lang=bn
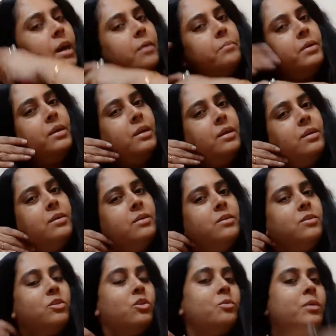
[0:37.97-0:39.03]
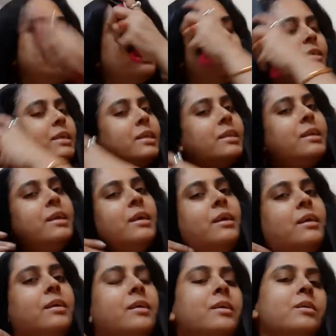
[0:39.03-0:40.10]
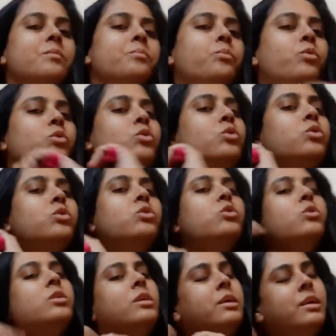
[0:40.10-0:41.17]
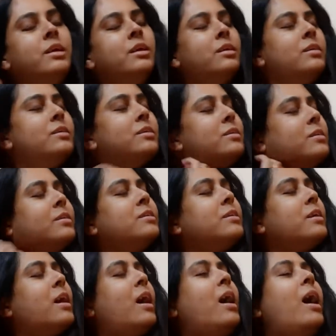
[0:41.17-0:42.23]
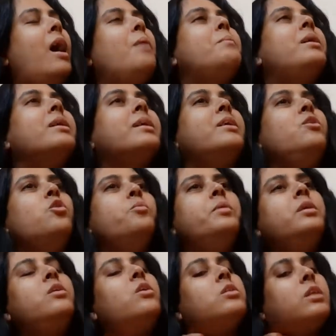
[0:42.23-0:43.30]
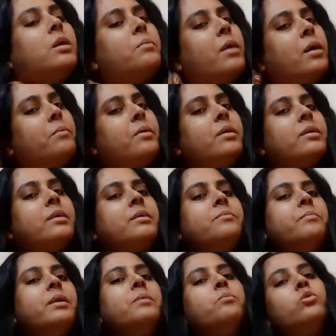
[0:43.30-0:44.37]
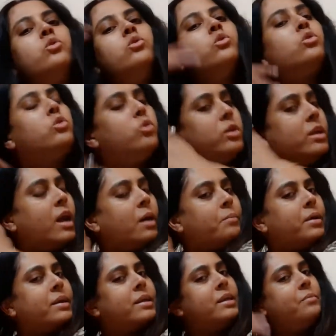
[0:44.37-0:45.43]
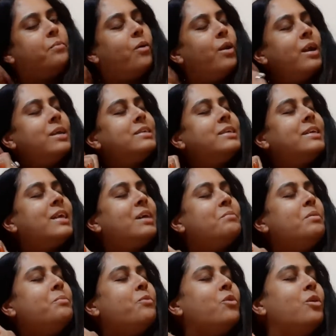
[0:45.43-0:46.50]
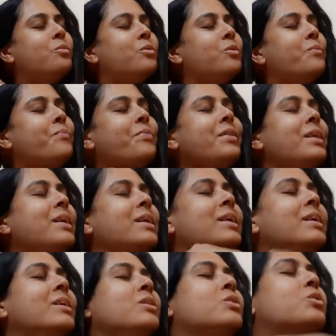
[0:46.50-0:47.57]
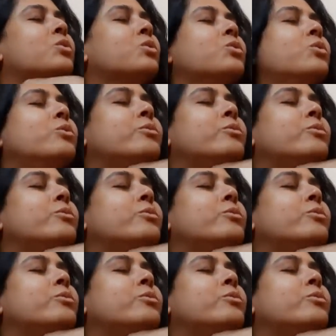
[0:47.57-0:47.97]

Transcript: আমি তোমাদের সাথে বন্ধুত্ব নিয়ে আমার কি অভিজ্ঞতা বা আমার মানে বন্ধুত্ব নিয়ে আমার কি বলার সেটা আমি বলবো তো